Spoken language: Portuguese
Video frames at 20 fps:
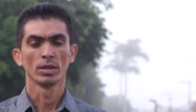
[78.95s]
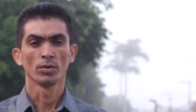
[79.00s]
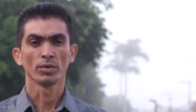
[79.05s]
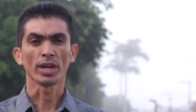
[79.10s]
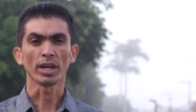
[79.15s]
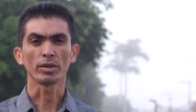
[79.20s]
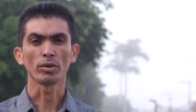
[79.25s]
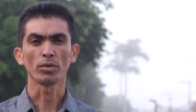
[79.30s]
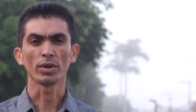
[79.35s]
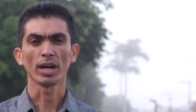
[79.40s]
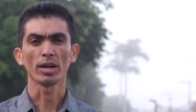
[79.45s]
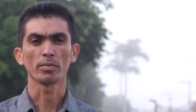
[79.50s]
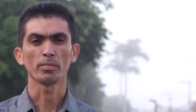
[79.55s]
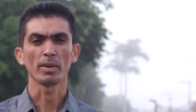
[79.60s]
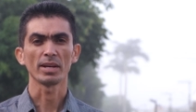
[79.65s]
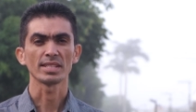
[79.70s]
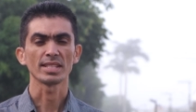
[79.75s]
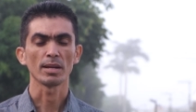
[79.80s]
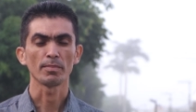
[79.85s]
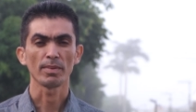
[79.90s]
O que é que eu quero
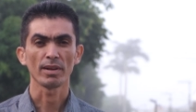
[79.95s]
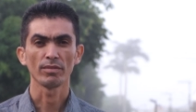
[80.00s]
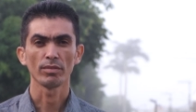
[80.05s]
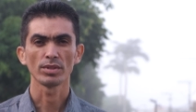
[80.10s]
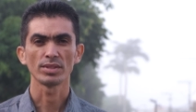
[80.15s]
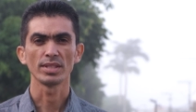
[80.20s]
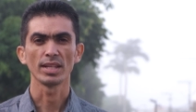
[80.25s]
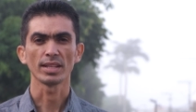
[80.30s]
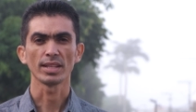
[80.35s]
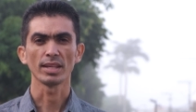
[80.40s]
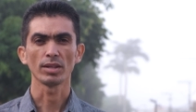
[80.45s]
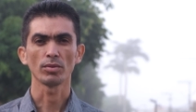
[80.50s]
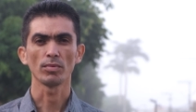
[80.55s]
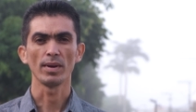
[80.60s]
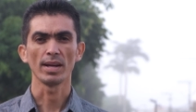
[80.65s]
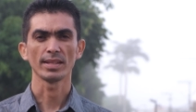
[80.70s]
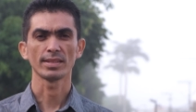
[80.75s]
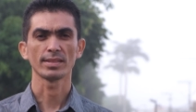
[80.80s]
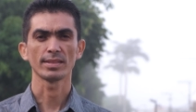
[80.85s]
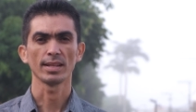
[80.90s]
passar para você aqui
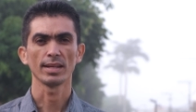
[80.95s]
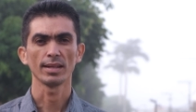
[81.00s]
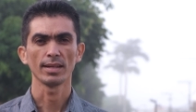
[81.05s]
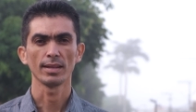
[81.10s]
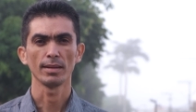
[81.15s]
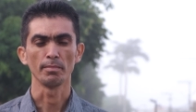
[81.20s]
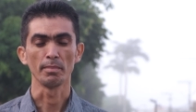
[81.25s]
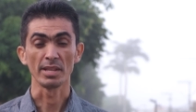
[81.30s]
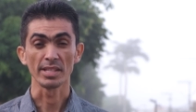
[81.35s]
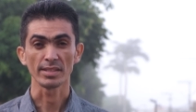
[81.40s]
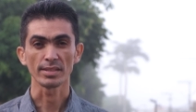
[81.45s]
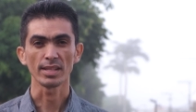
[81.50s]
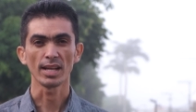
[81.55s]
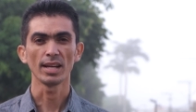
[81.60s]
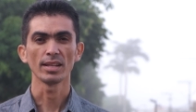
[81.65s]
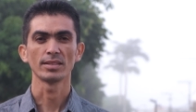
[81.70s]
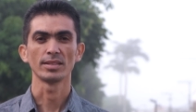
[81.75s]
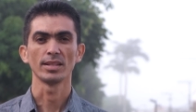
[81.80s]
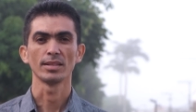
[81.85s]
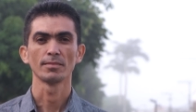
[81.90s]
com essa
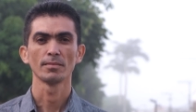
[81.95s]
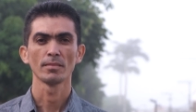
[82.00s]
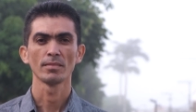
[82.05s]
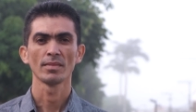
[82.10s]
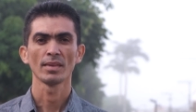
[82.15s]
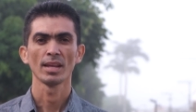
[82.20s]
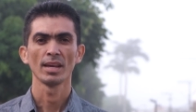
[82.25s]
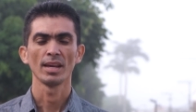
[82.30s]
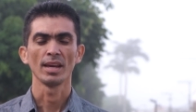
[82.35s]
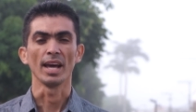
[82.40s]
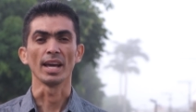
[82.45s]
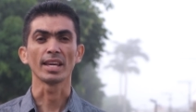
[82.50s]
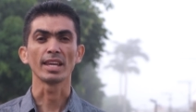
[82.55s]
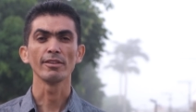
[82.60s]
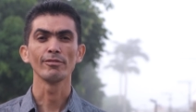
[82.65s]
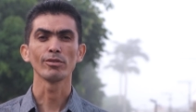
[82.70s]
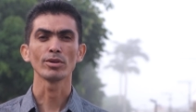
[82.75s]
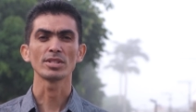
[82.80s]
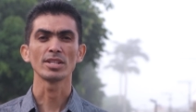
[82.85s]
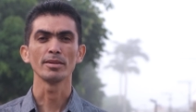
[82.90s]
mensagem? É
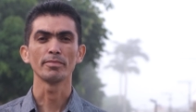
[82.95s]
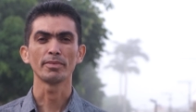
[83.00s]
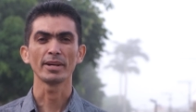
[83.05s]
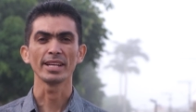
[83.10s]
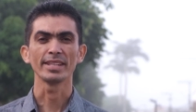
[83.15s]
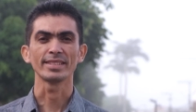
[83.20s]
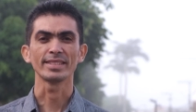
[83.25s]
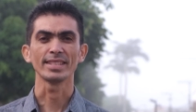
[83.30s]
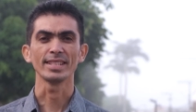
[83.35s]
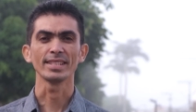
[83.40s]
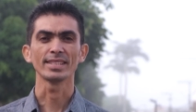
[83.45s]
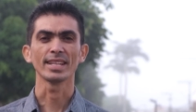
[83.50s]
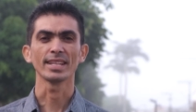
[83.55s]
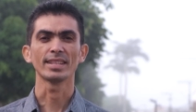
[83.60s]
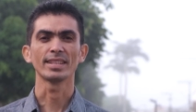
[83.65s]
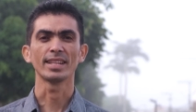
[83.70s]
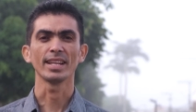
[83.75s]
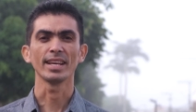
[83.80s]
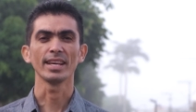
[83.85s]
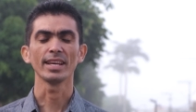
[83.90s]
que você precisa
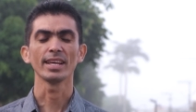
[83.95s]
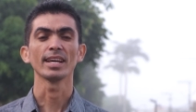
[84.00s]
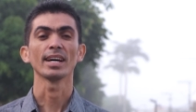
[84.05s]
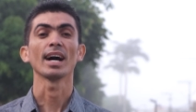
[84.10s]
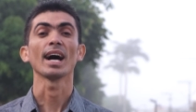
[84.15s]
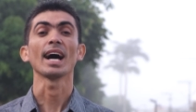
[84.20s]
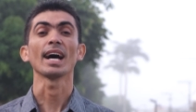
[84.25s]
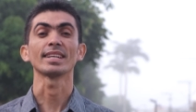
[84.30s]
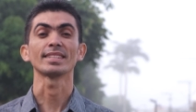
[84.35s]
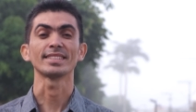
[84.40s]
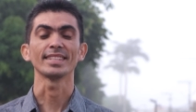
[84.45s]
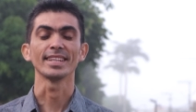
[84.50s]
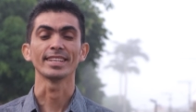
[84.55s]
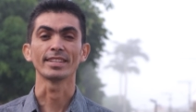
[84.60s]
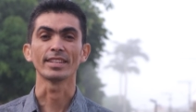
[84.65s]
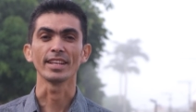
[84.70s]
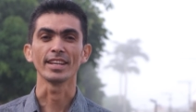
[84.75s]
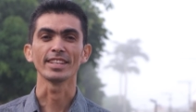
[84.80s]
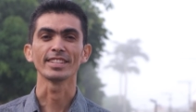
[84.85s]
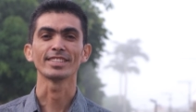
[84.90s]
ter a
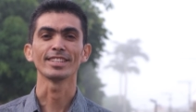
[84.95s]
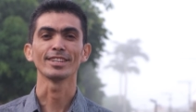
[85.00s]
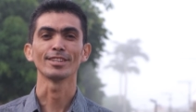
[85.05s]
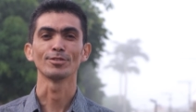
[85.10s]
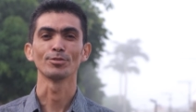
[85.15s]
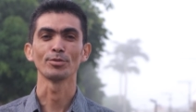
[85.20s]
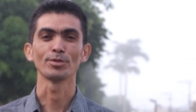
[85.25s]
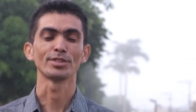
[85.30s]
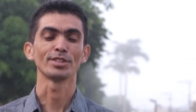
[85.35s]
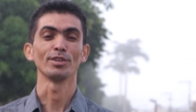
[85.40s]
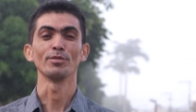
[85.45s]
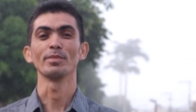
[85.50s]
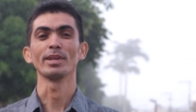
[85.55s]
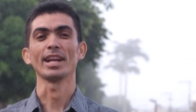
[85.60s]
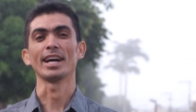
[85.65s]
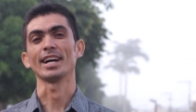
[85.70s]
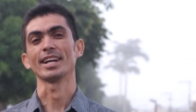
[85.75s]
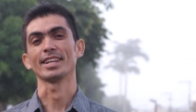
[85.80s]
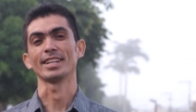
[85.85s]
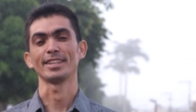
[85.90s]
certeza do seu
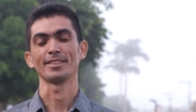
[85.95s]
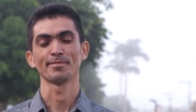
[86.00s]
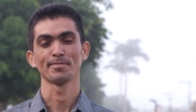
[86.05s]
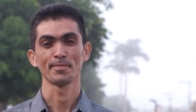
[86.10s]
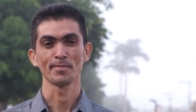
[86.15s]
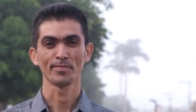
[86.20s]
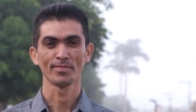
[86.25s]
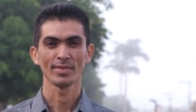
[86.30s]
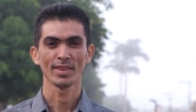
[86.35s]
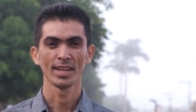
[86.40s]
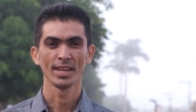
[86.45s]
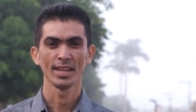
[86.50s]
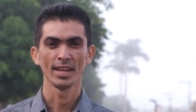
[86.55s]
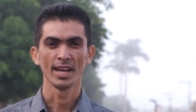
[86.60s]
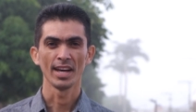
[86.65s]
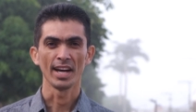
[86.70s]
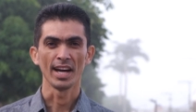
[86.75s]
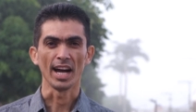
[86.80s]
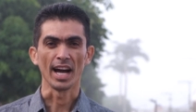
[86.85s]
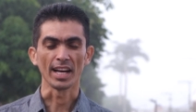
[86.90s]
milagre.
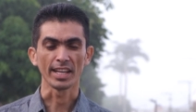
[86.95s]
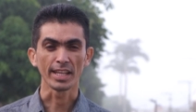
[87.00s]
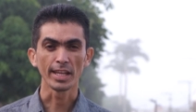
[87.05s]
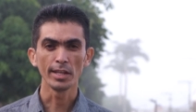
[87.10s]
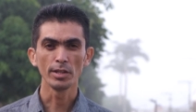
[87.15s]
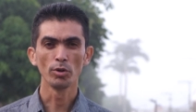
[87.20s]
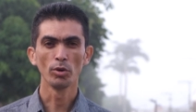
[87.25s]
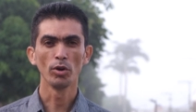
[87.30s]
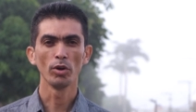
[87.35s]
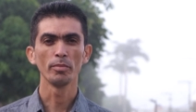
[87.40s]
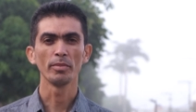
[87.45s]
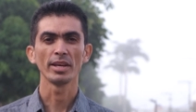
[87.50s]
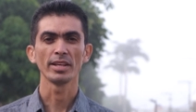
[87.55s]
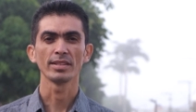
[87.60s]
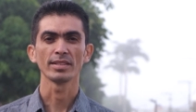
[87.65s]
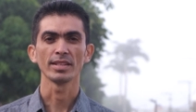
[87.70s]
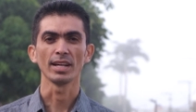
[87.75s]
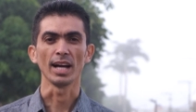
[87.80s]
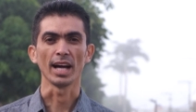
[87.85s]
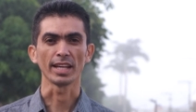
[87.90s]
Aquele
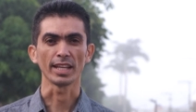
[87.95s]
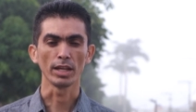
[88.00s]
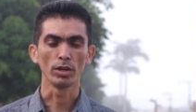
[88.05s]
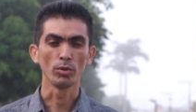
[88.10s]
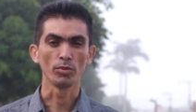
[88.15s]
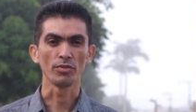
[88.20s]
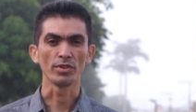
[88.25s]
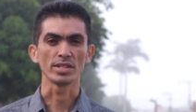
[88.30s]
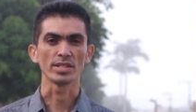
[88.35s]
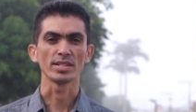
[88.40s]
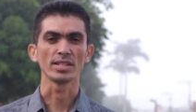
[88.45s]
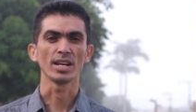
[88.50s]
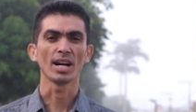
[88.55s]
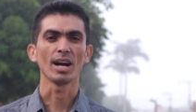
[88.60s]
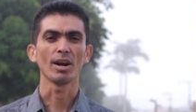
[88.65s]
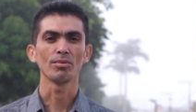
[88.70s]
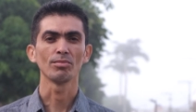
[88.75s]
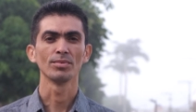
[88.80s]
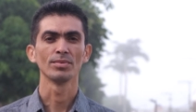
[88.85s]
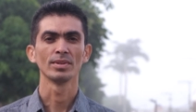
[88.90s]
homem, aquele
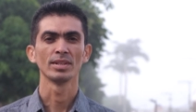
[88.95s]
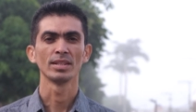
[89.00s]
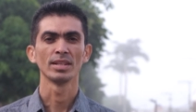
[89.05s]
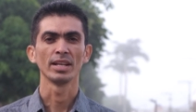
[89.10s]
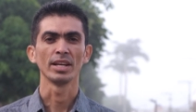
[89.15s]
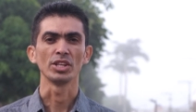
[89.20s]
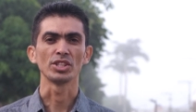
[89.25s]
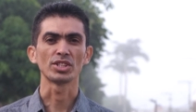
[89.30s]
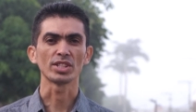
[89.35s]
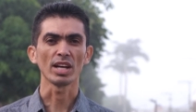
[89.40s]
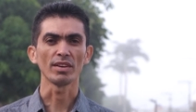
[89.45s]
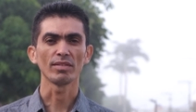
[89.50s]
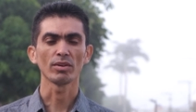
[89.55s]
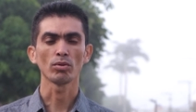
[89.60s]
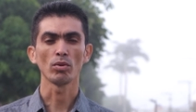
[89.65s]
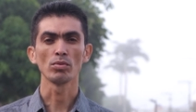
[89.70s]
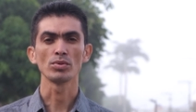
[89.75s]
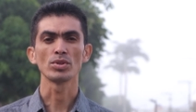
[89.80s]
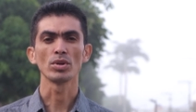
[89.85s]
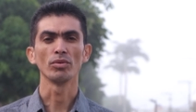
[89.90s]
oficial, estava
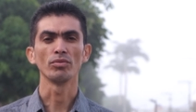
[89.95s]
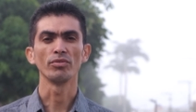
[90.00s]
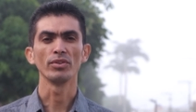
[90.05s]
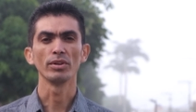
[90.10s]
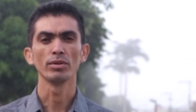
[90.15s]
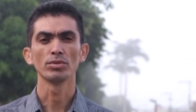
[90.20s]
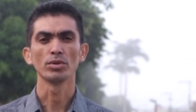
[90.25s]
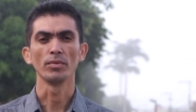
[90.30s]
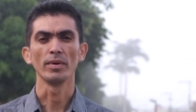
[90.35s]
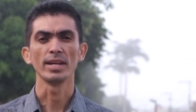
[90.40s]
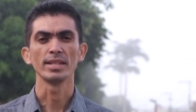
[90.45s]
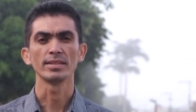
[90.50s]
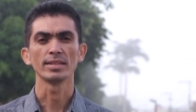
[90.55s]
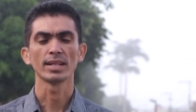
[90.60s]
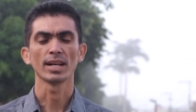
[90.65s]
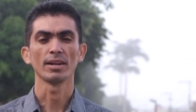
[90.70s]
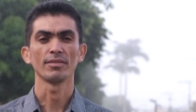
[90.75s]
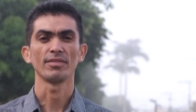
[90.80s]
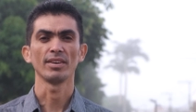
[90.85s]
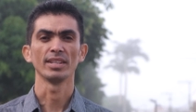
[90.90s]
com seu filho doente
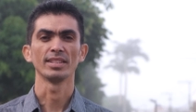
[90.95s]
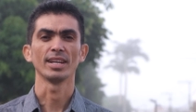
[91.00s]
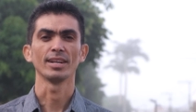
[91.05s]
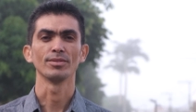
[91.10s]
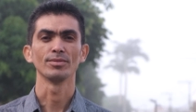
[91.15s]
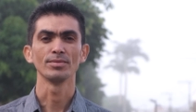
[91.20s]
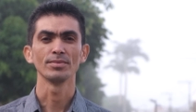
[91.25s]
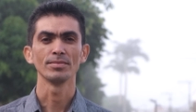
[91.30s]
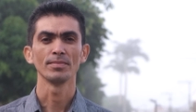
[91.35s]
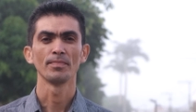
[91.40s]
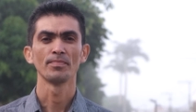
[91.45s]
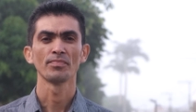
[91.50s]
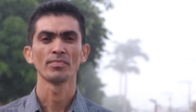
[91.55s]
em Cafarnaum,